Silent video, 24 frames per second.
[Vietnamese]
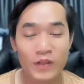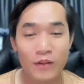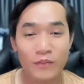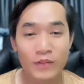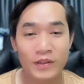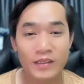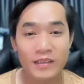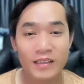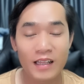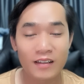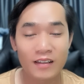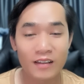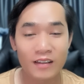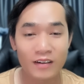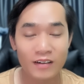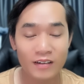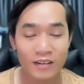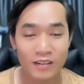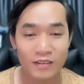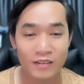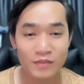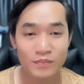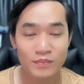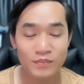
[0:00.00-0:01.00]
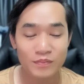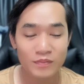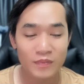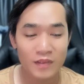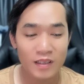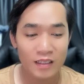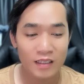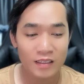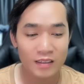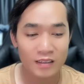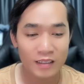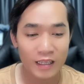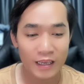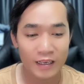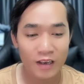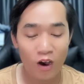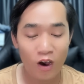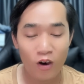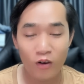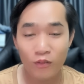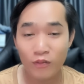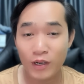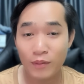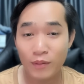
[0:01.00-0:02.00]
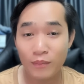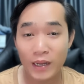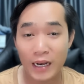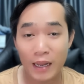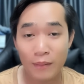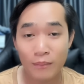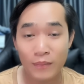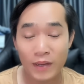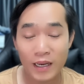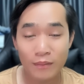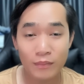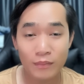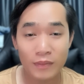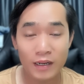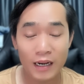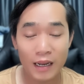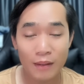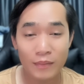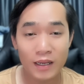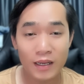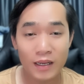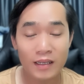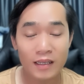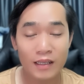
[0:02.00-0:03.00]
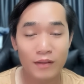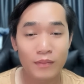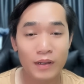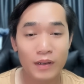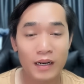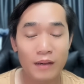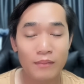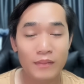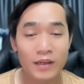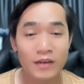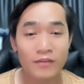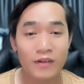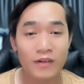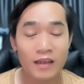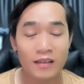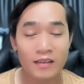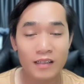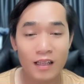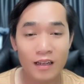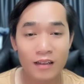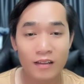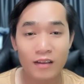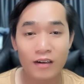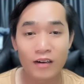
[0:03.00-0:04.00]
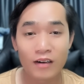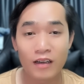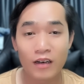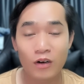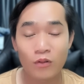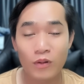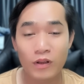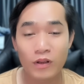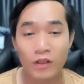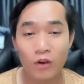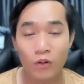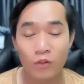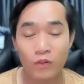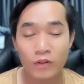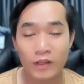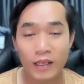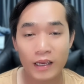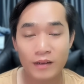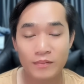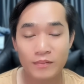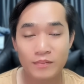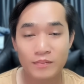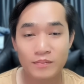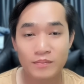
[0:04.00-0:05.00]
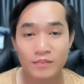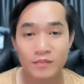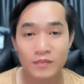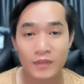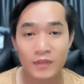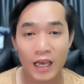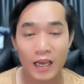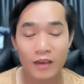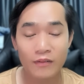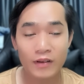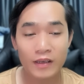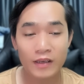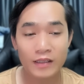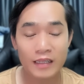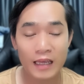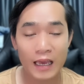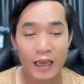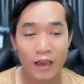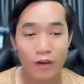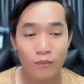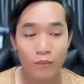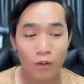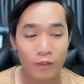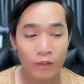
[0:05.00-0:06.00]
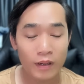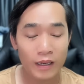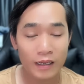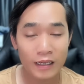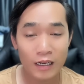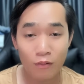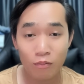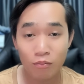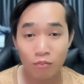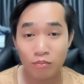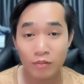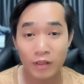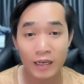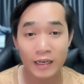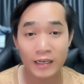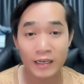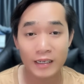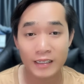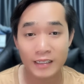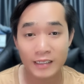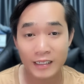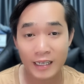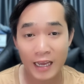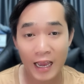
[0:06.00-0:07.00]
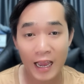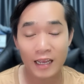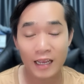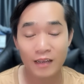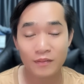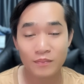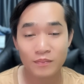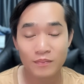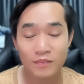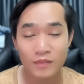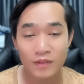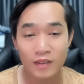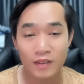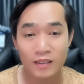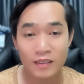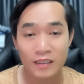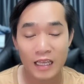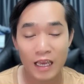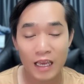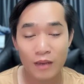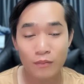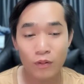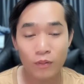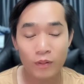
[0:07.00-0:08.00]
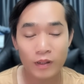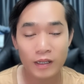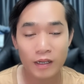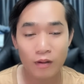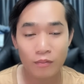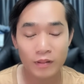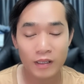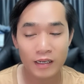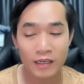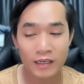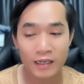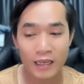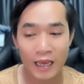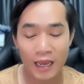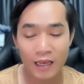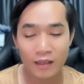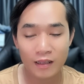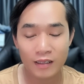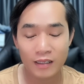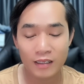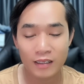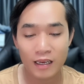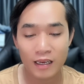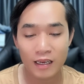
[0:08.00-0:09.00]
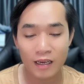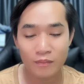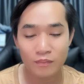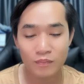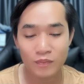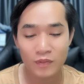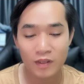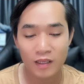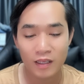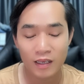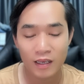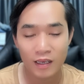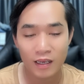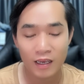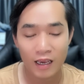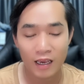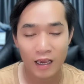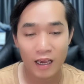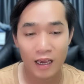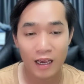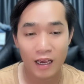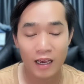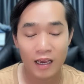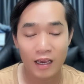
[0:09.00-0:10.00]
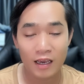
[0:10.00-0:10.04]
ta mới tin tưởng được thì đối với 15m 15m thì 15m vẫn tin tưởng anh Nguyên Vũ nha tại vì theo một cái góc nhìn khác theo một cái góc nhìn khác thì ờ, à,